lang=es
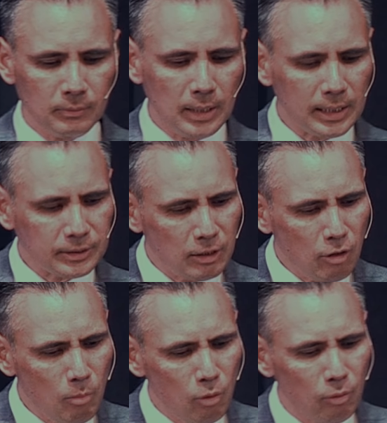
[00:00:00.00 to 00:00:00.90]
Y así
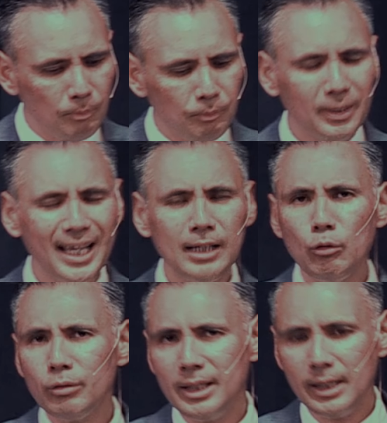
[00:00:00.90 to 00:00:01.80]
como él
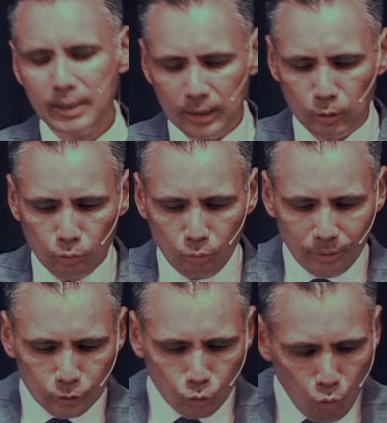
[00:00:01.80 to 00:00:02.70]
no quiere que tú
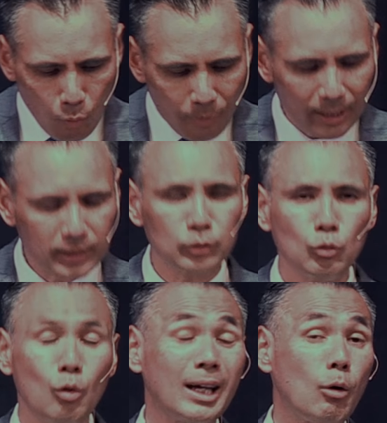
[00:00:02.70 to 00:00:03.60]
descubras
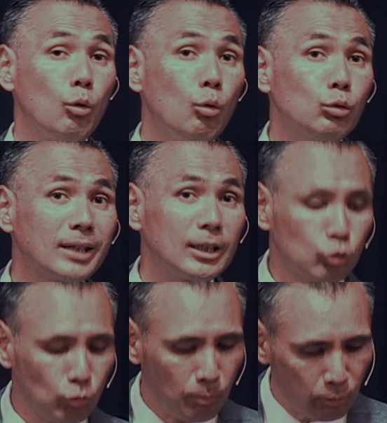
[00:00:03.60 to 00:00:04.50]
o que
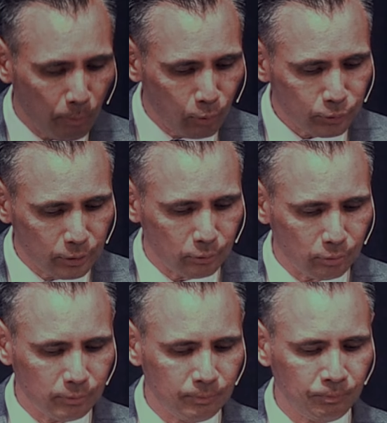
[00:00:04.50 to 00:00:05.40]
conozcas tu propósito.
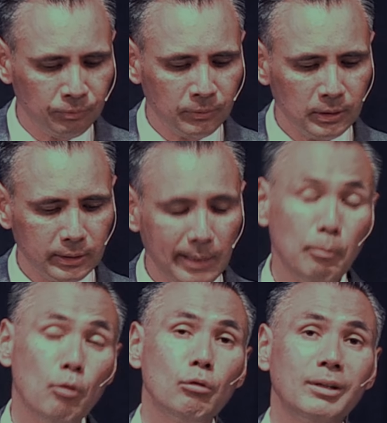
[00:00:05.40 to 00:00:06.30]

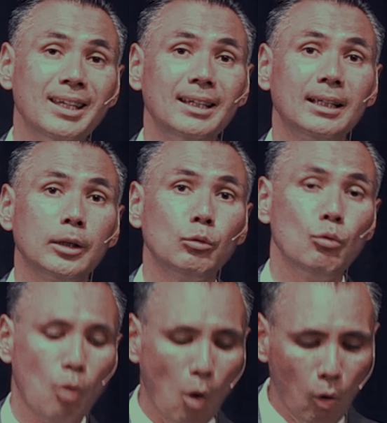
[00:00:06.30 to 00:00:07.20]
Tampoco quiere que
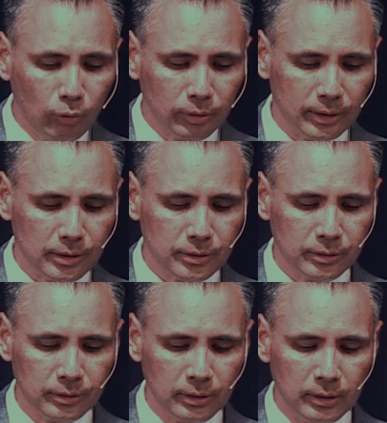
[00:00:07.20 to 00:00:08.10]
tú
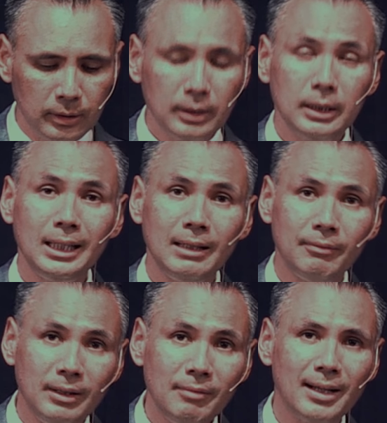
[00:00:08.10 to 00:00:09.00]
honres y
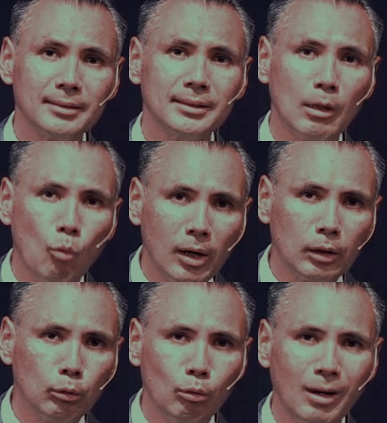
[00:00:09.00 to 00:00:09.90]
vivas de
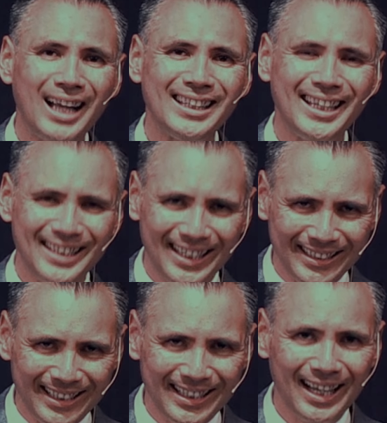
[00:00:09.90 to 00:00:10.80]
acuerdo a la
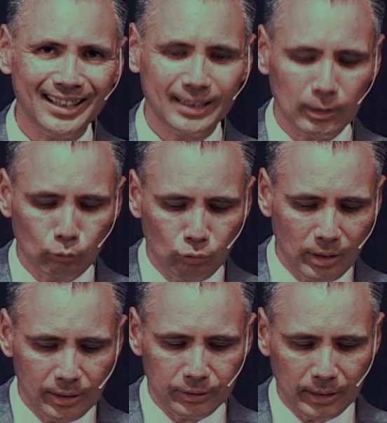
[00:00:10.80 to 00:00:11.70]
identidad que tú
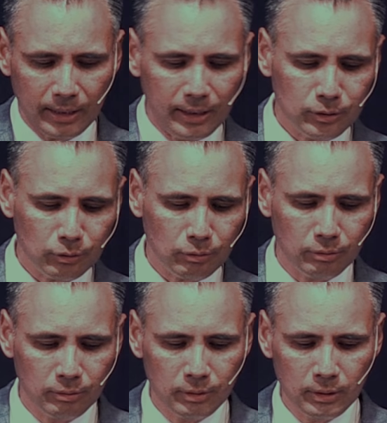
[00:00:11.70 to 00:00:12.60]
tienes en Cristo.
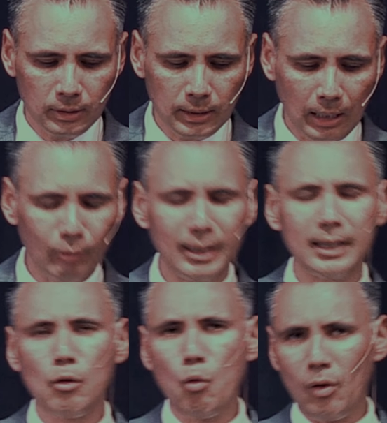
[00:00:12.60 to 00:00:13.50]
Ahora,
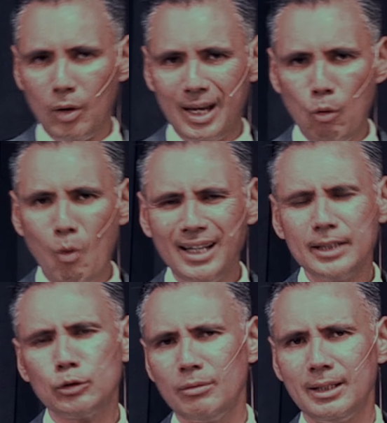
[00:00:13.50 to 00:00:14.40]
¿cuál
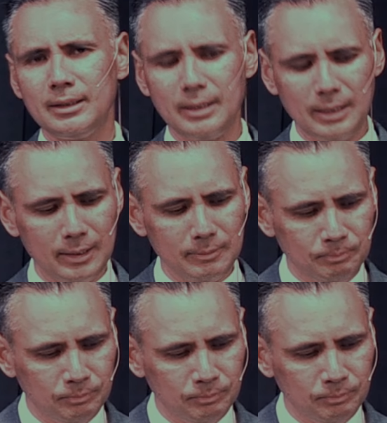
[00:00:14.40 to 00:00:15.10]
es tu identidad?